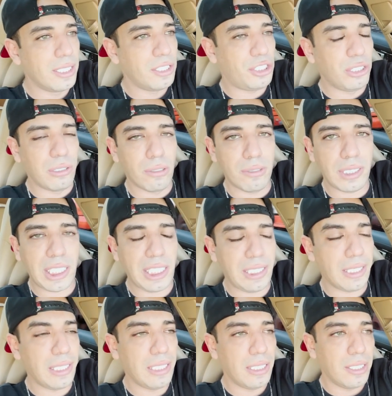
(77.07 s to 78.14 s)
de
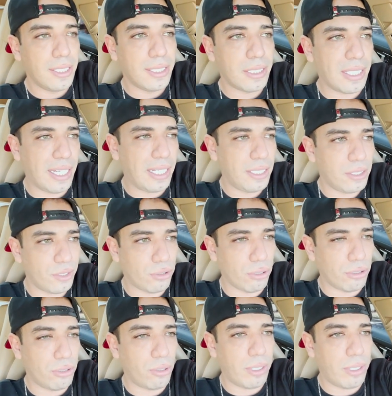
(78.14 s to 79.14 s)
Londrina, né? Zona